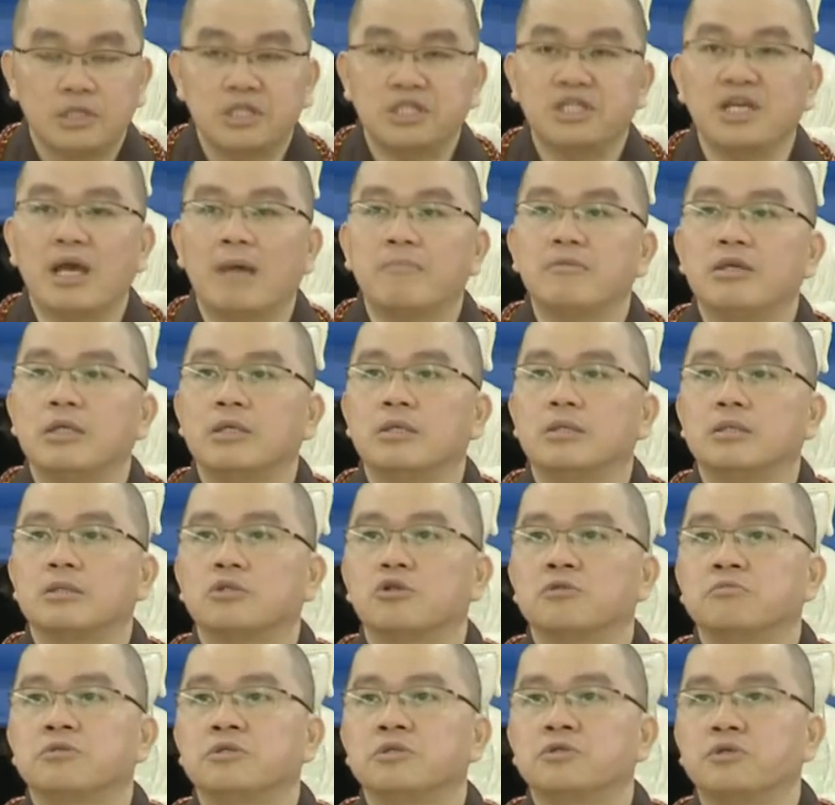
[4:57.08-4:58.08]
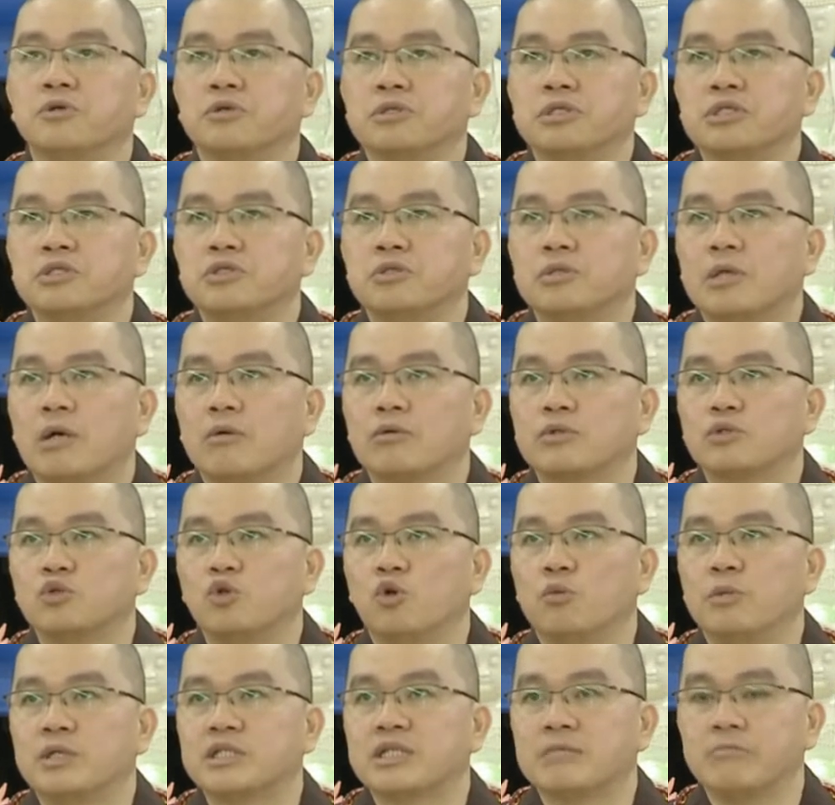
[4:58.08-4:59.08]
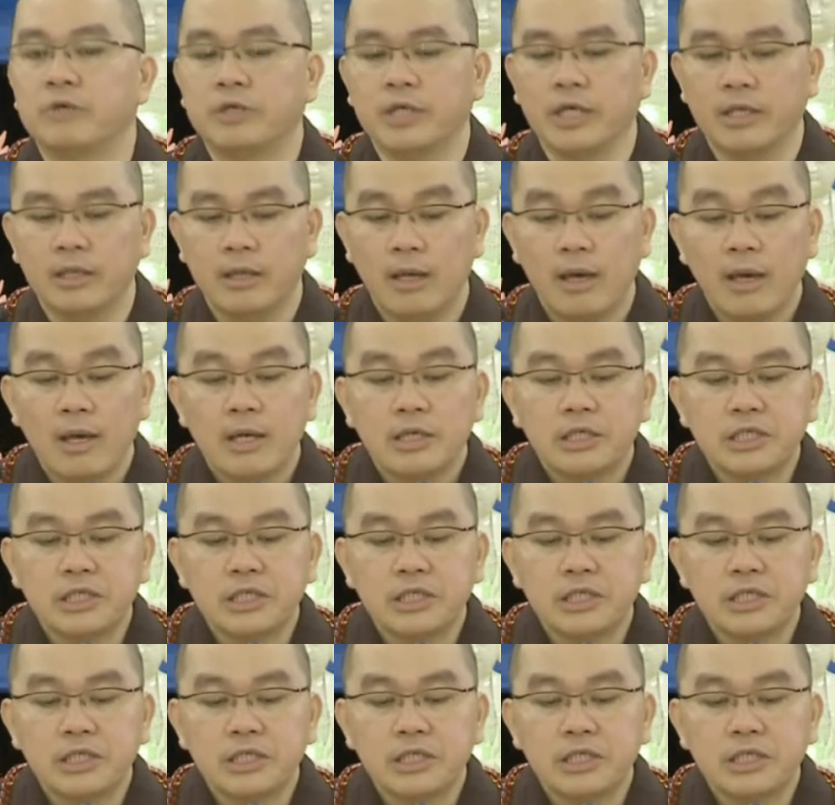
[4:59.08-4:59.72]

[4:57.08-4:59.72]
下面中风果师就告诉我们什么呢？